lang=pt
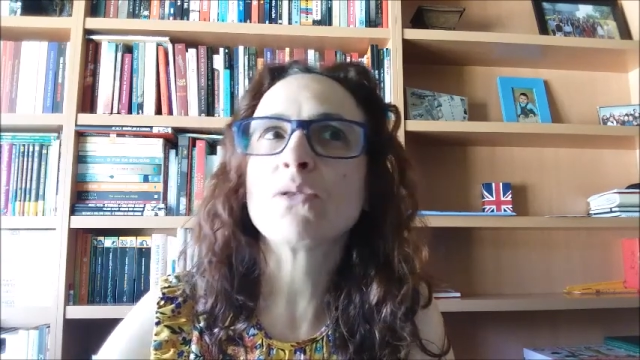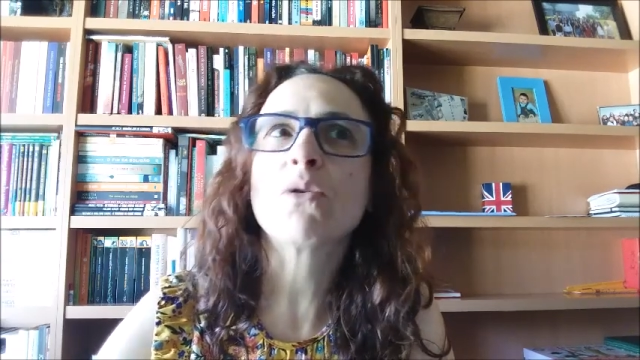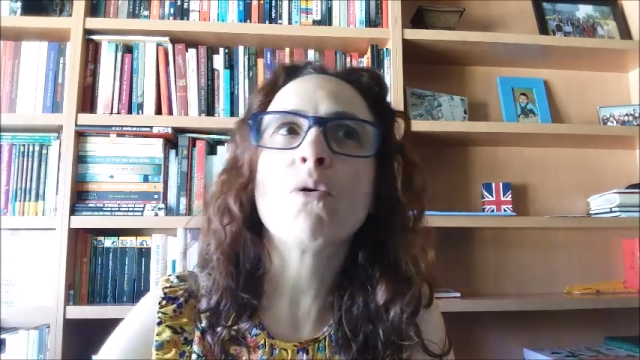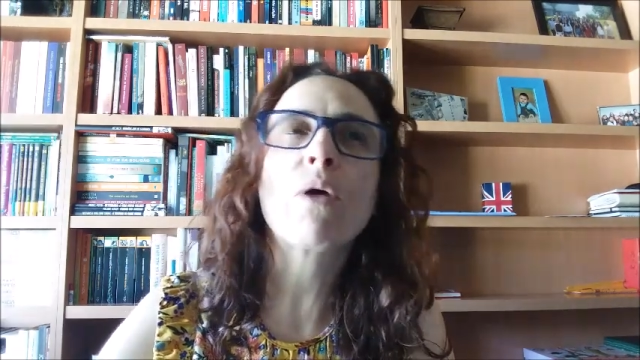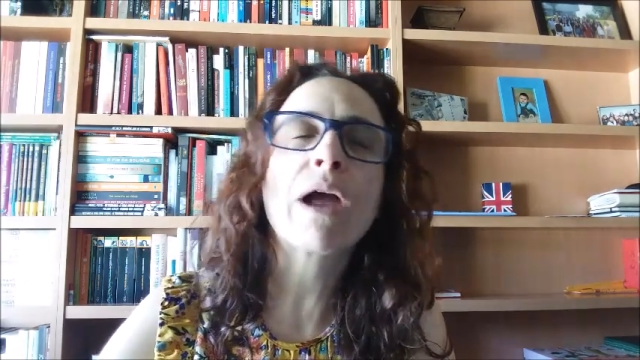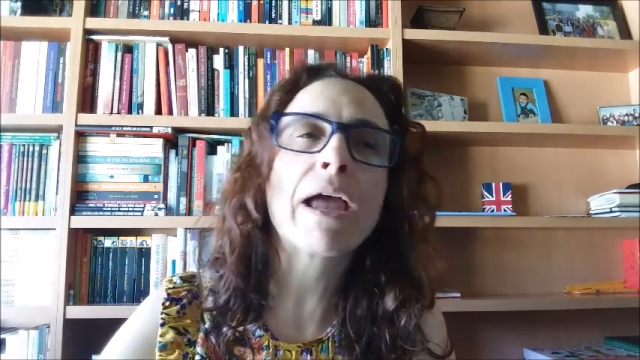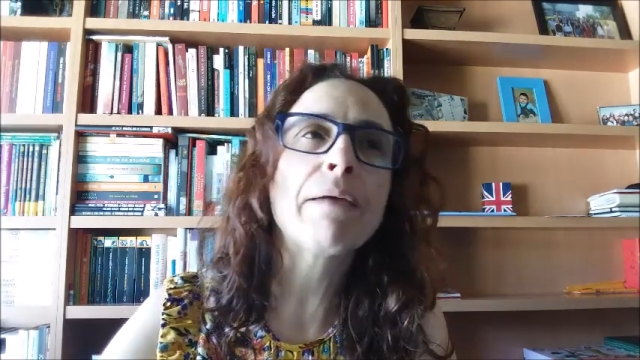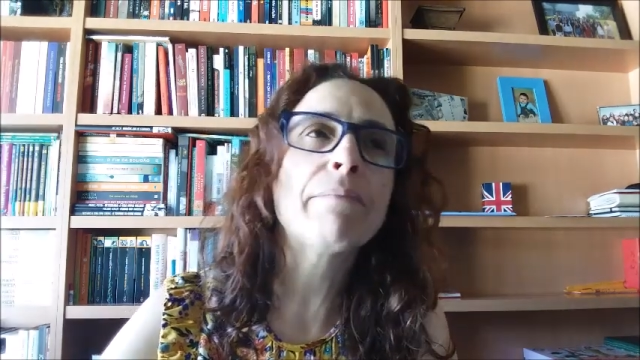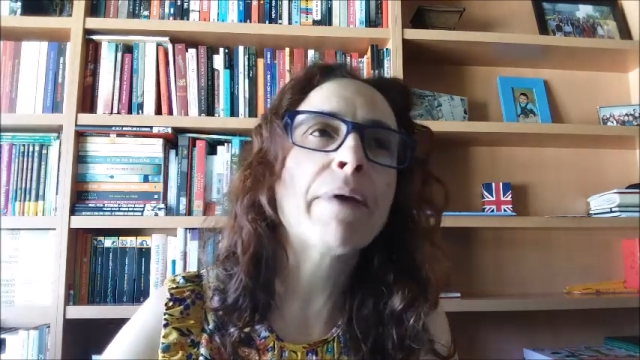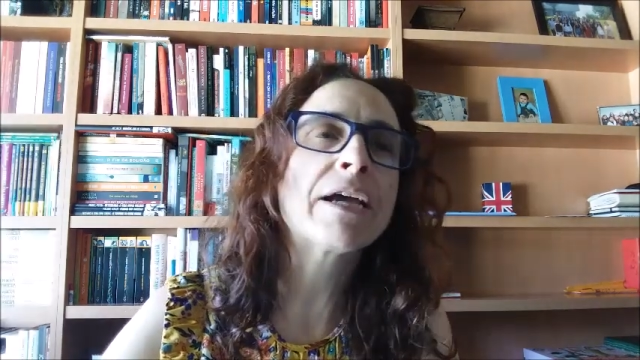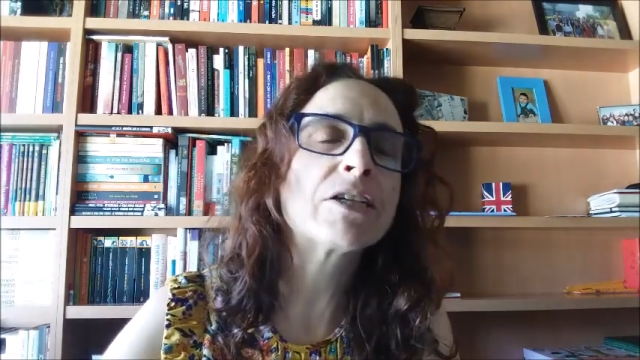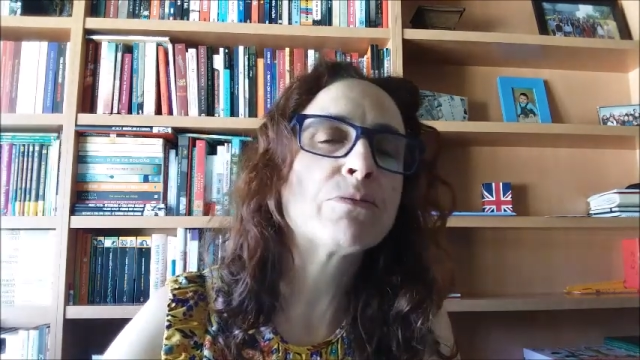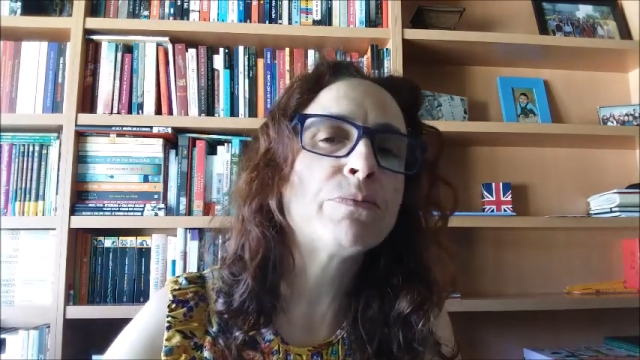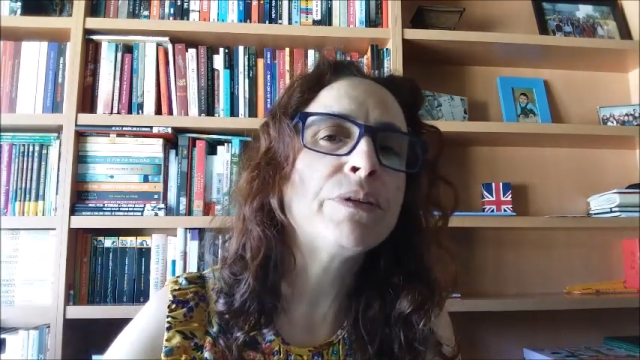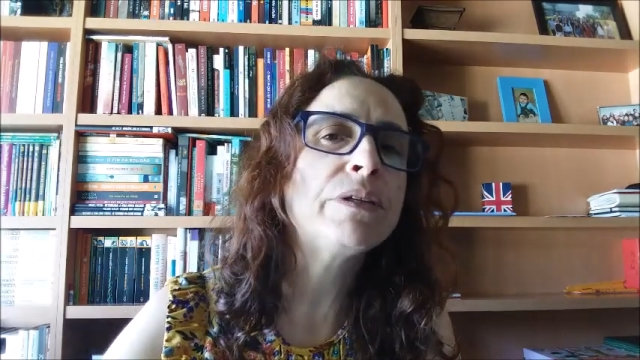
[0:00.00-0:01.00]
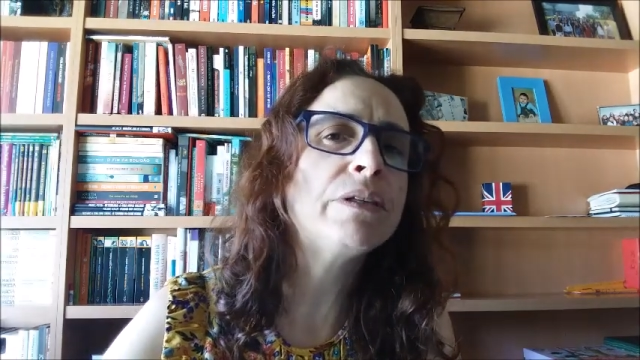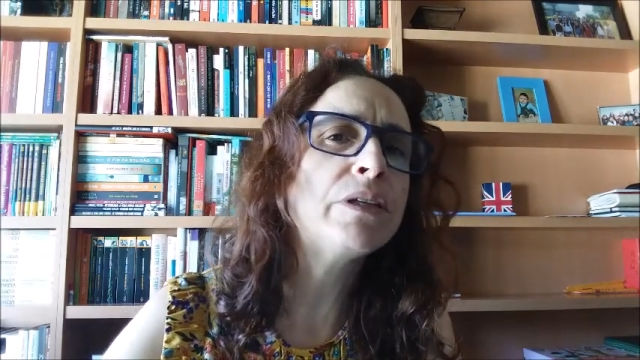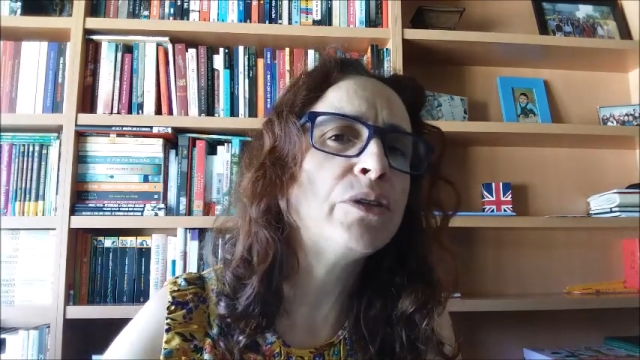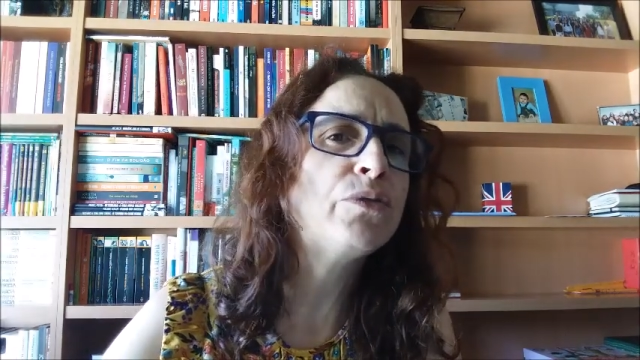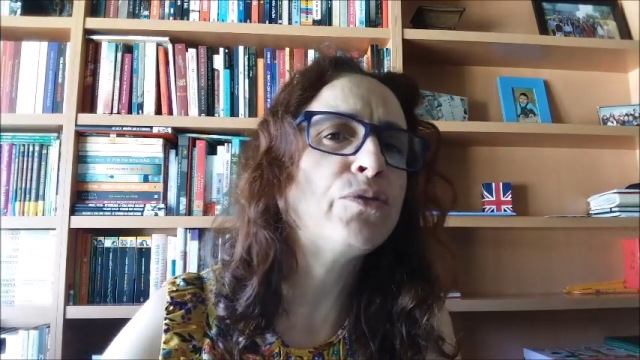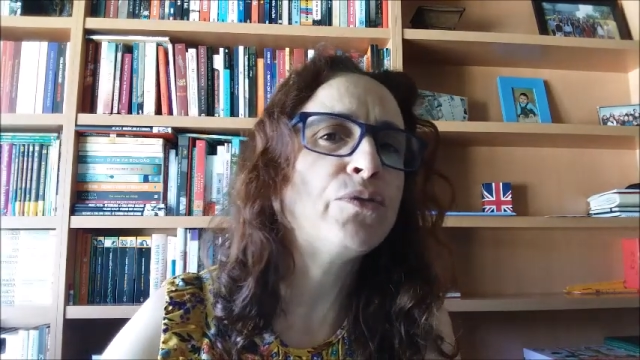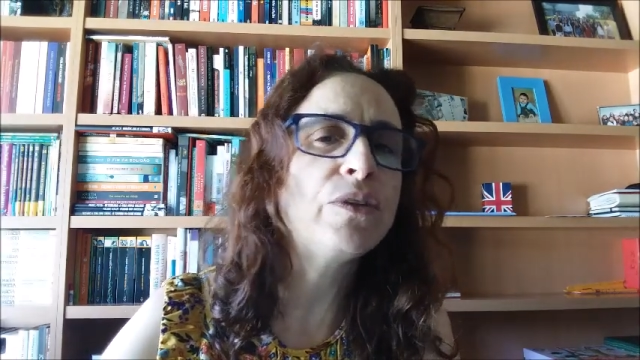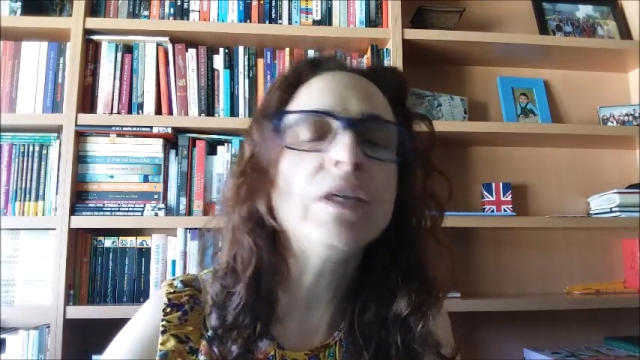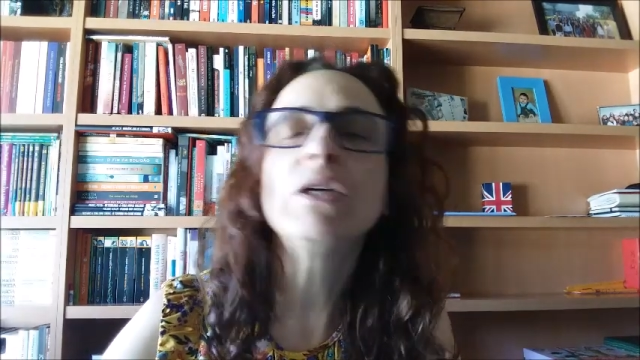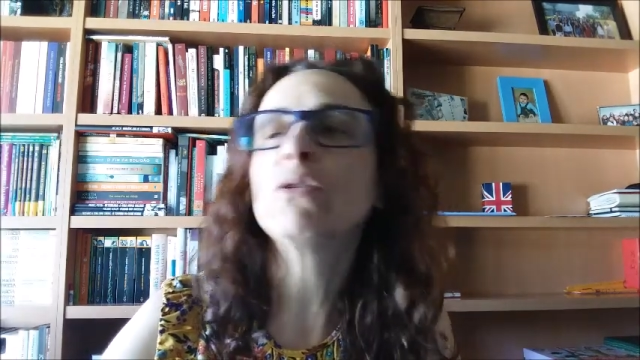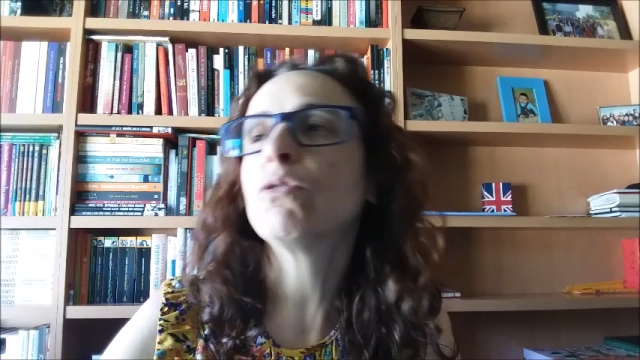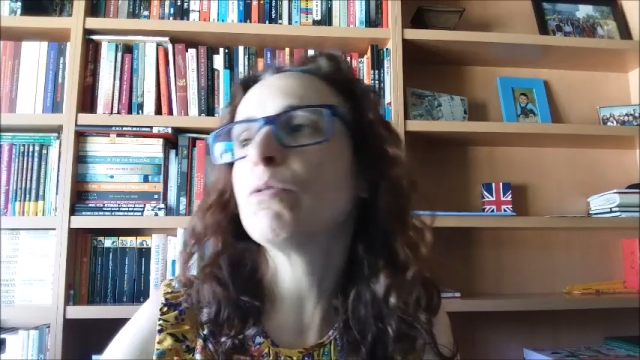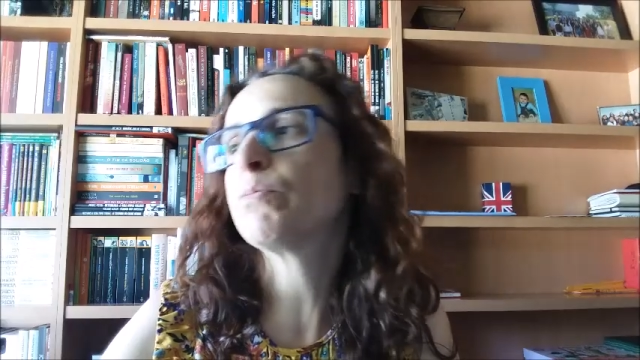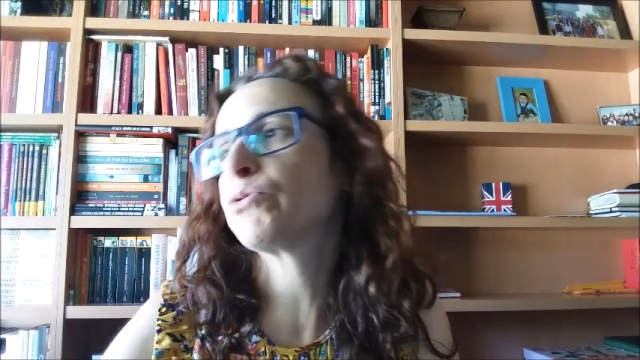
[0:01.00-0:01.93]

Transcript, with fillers: com quem mais me identifico,